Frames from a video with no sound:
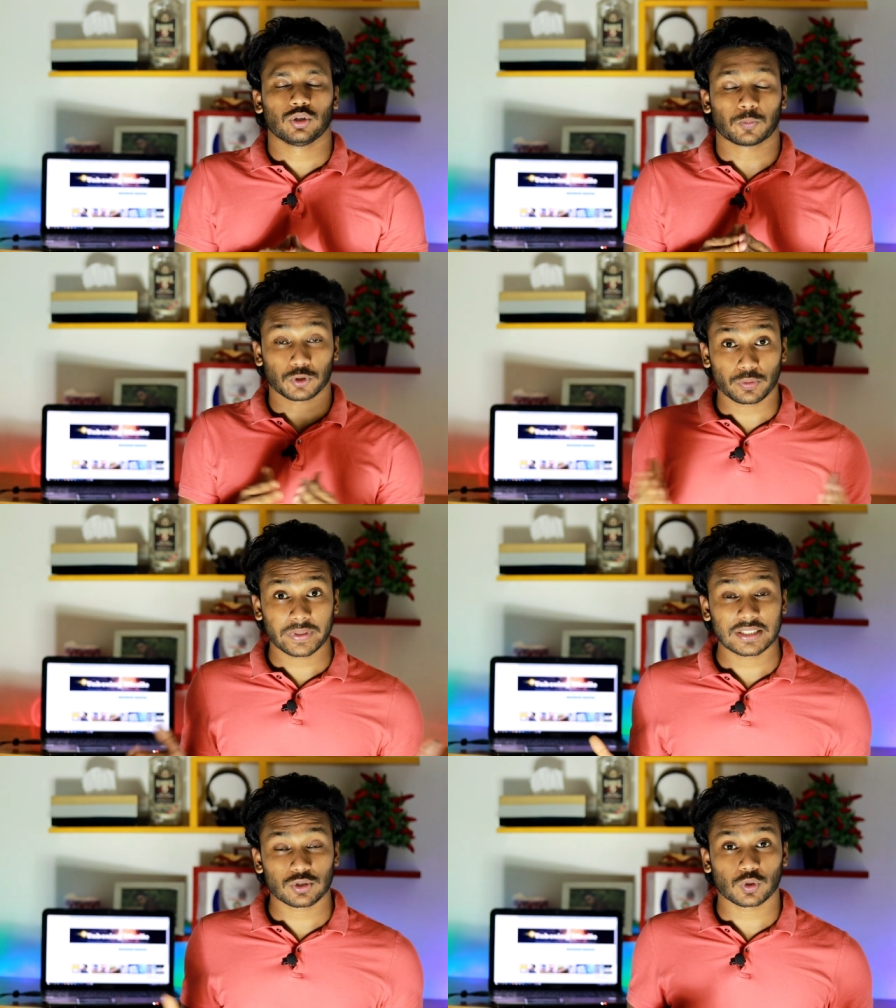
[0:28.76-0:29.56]
তো প্রথমে
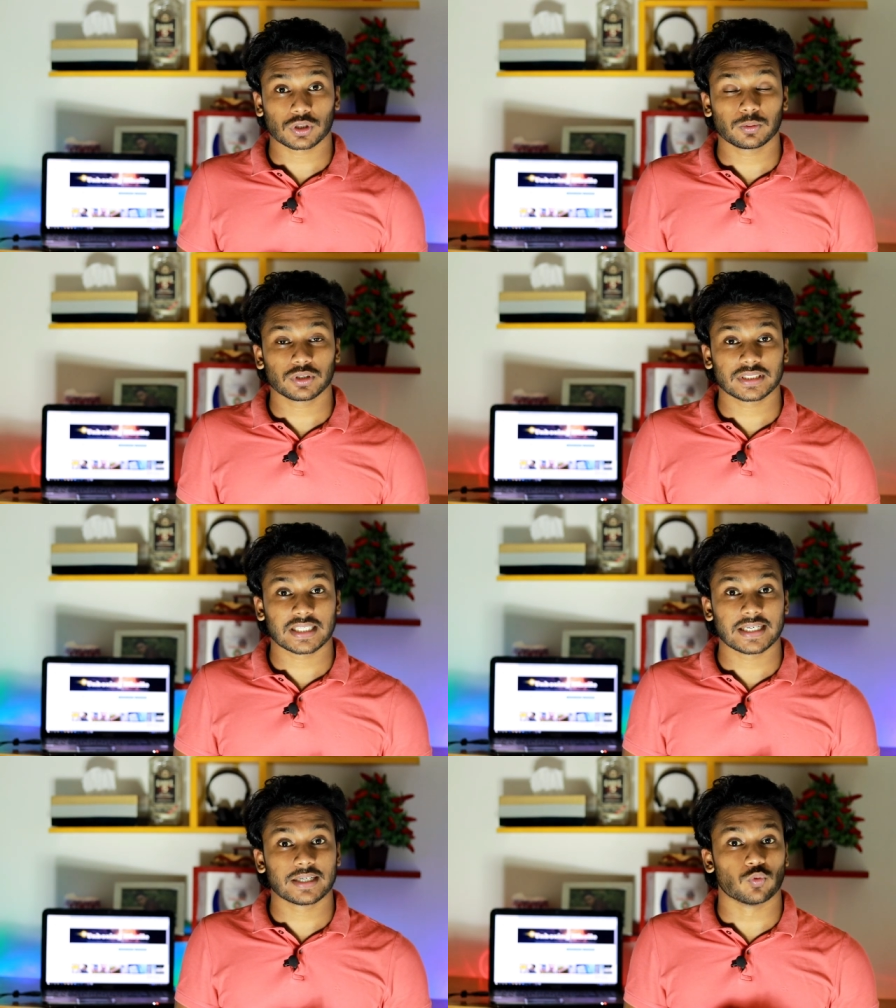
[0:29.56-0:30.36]
কিছু কথা বলতে
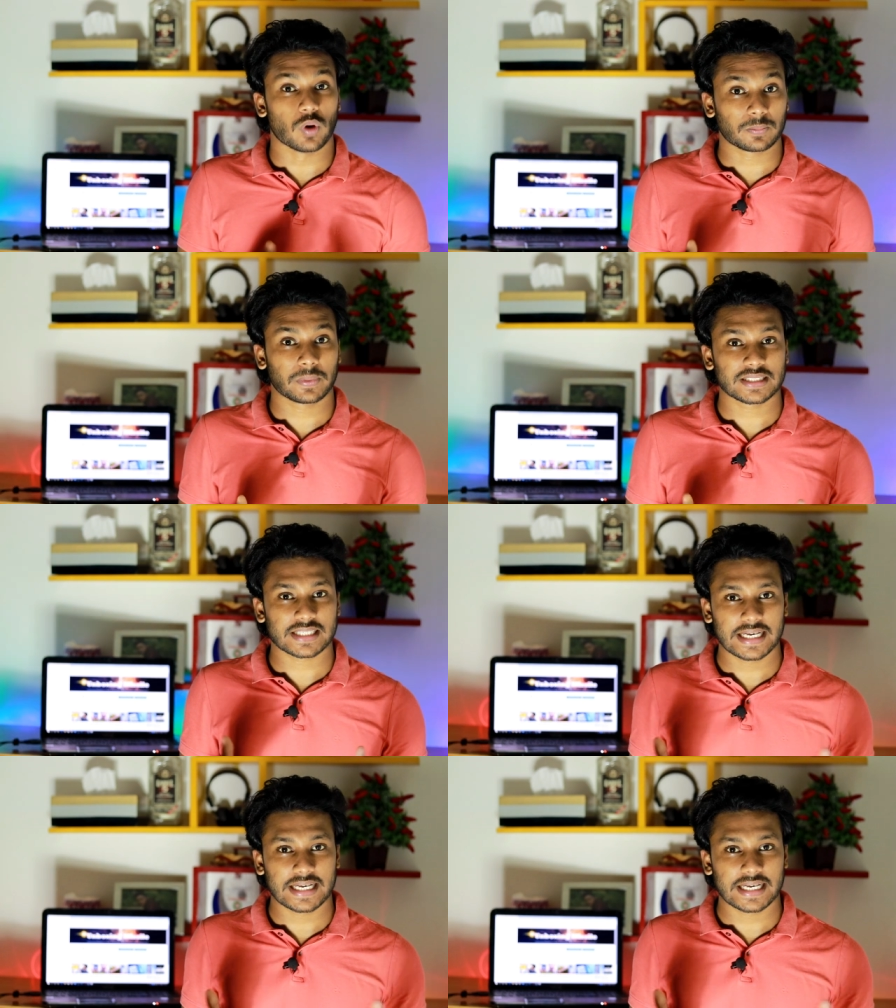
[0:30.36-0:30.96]
চাই এই ওয়ানপ্লাস